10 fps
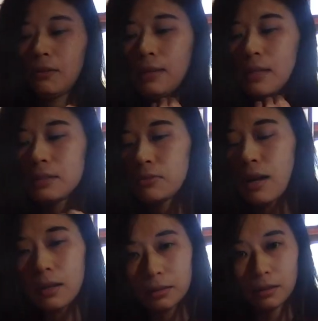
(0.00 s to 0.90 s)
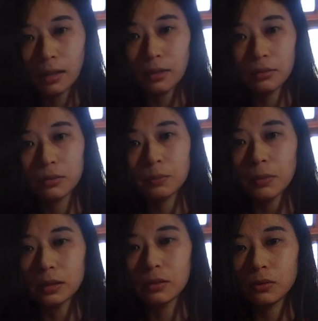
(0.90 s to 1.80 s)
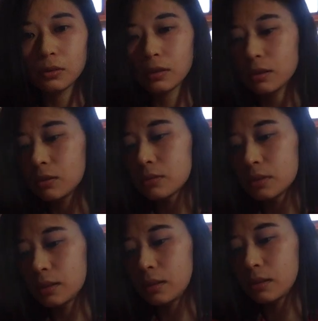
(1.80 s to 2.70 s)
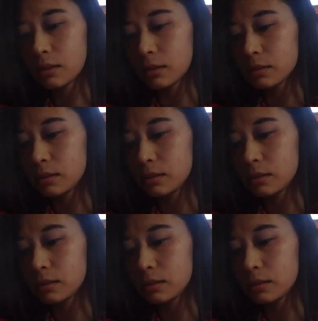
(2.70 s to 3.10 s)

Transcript: おやつはあの、まあ、その時に応じてって感